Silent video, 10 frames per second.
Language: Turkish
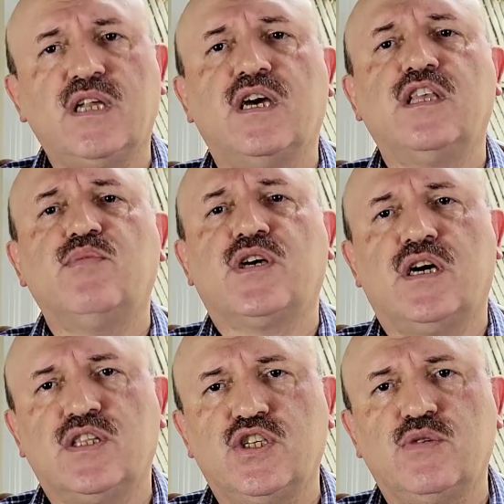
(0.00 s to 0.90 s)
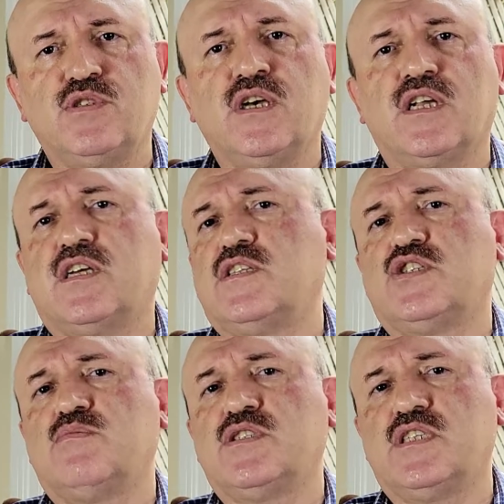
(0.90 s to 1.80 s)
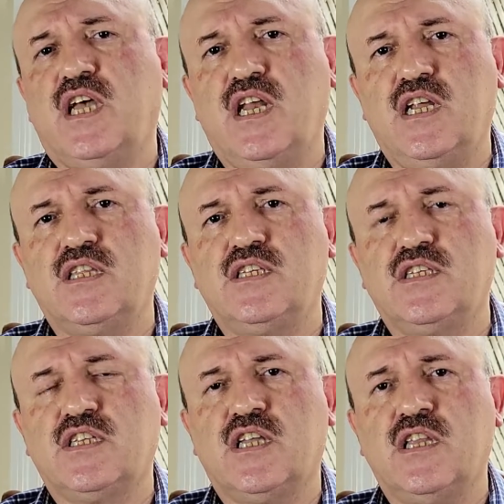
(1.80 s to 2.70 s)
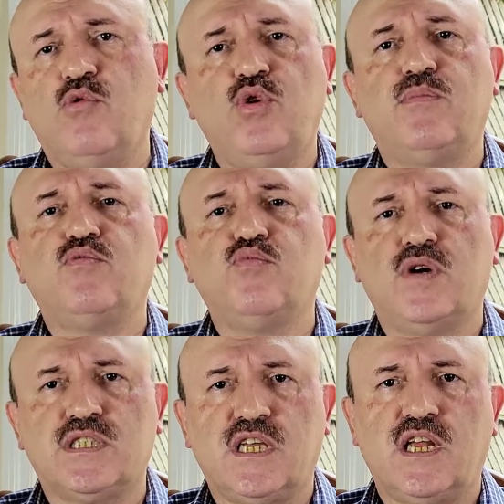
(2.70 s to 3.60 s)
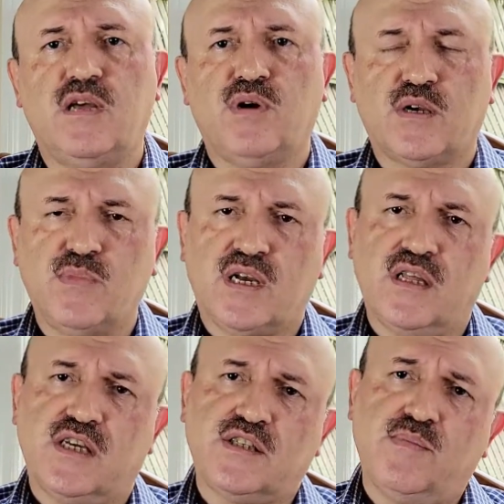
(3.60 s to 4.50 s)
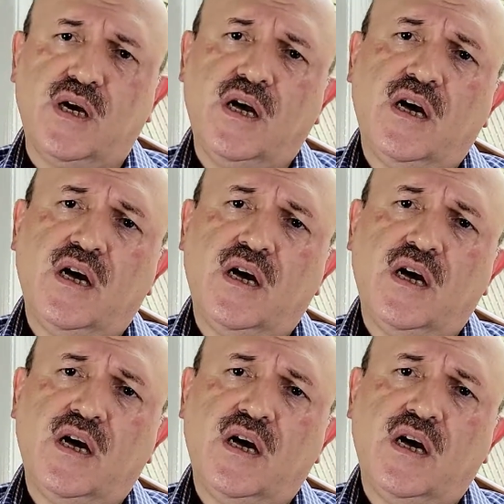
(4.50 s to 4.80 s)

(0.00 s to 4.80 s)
Herhangi bir kardeşimizi, arkadaşımızı değerlendirirken de öyle bir muvazeneyle bakmak lazım.